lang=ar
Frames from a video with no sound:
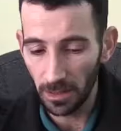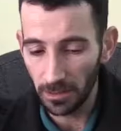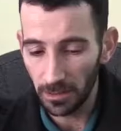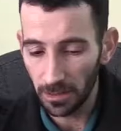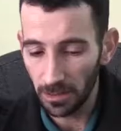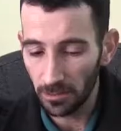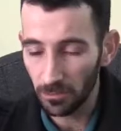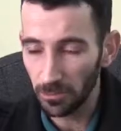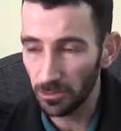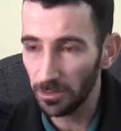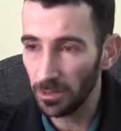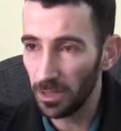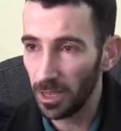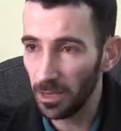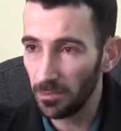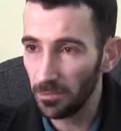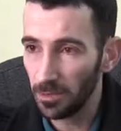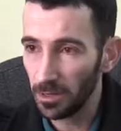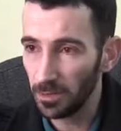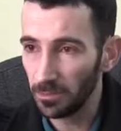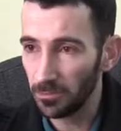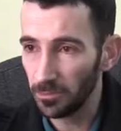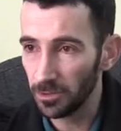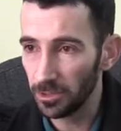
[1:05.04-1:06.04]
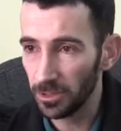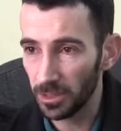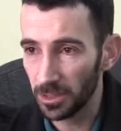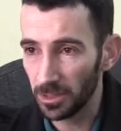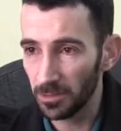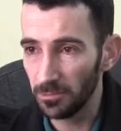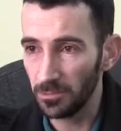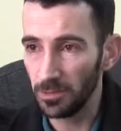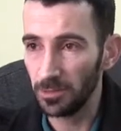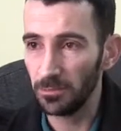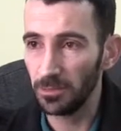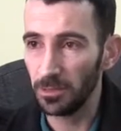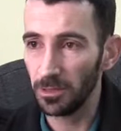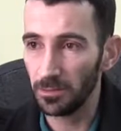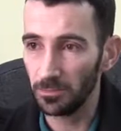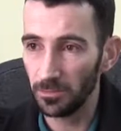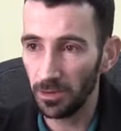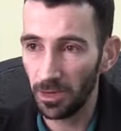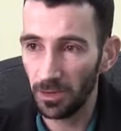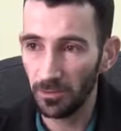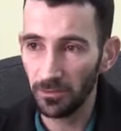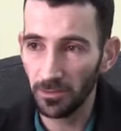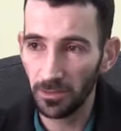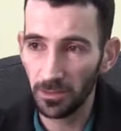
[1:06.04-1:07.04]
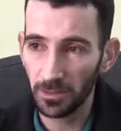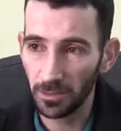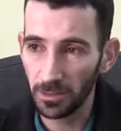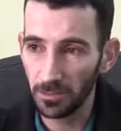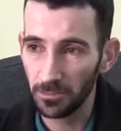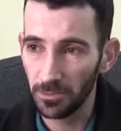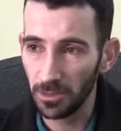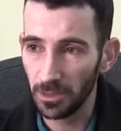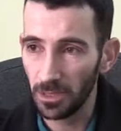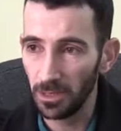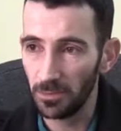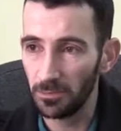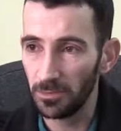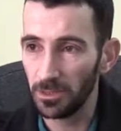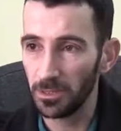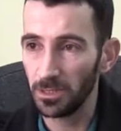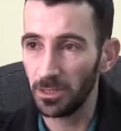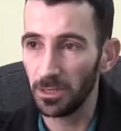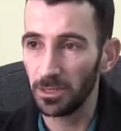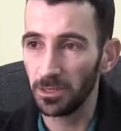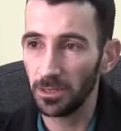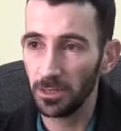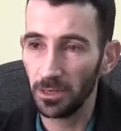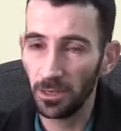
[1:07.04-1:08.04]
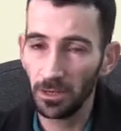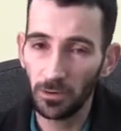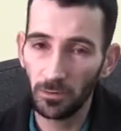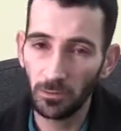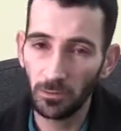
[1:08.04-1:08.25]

أن يكون عمل متكامل بين المحافظة السامية الأمازيغية